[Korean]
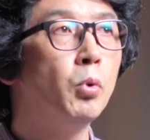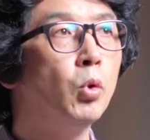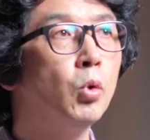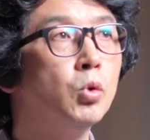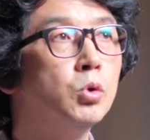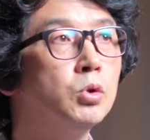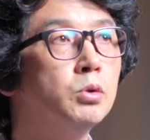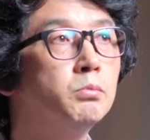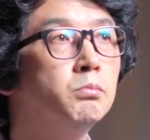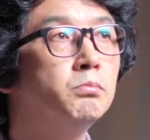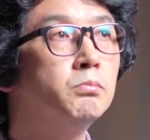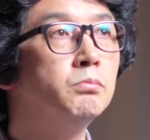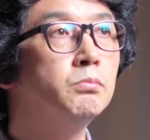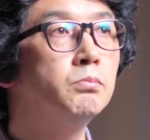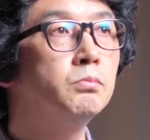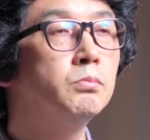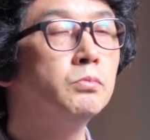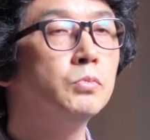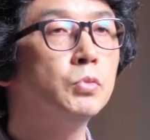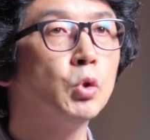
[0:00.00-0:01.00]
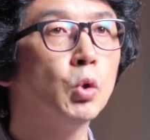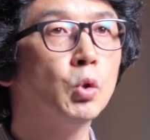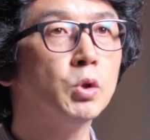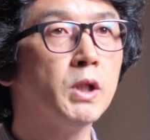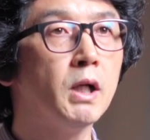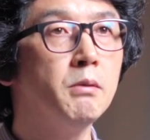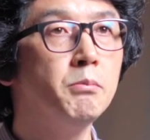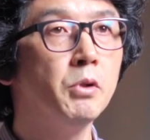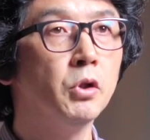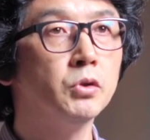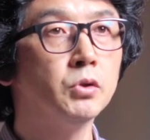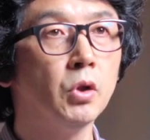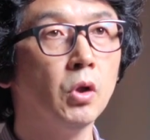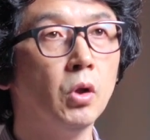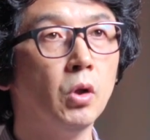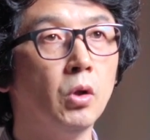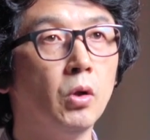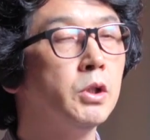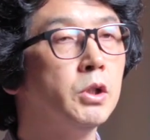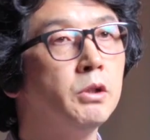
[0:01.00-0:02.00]
복음으로
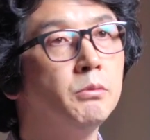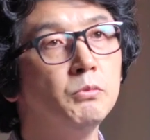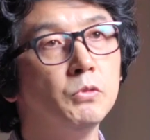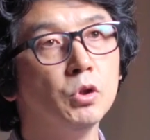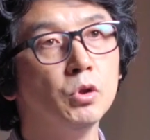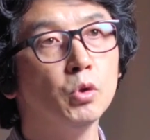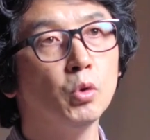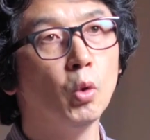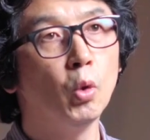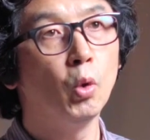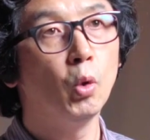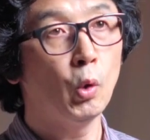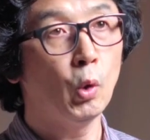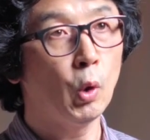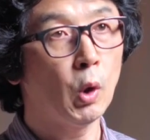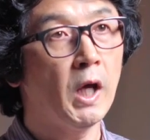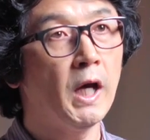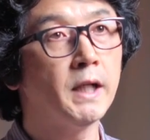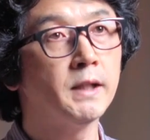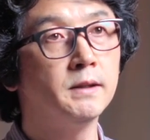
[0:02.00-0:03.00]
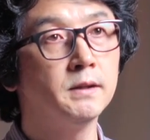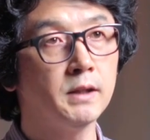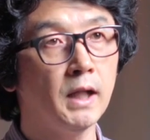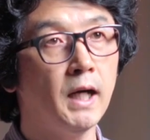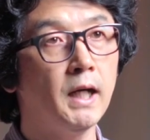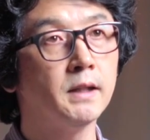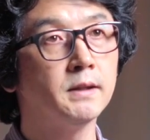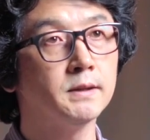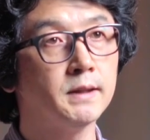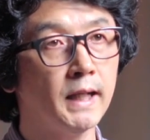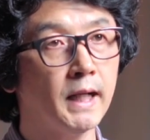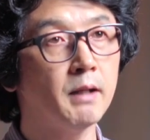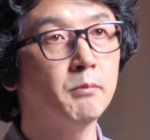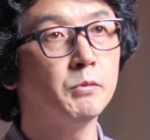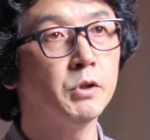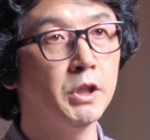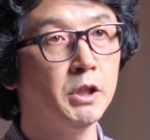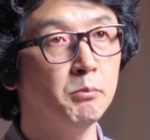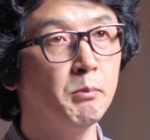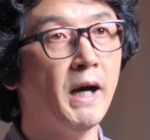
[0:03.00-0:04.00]
살면서 힘들고 고난을 당하는
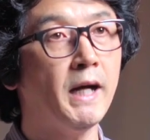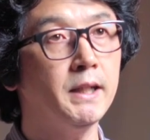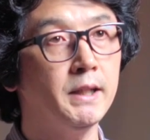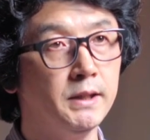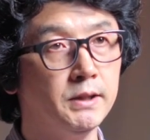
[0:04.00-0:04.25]
사람들이 많이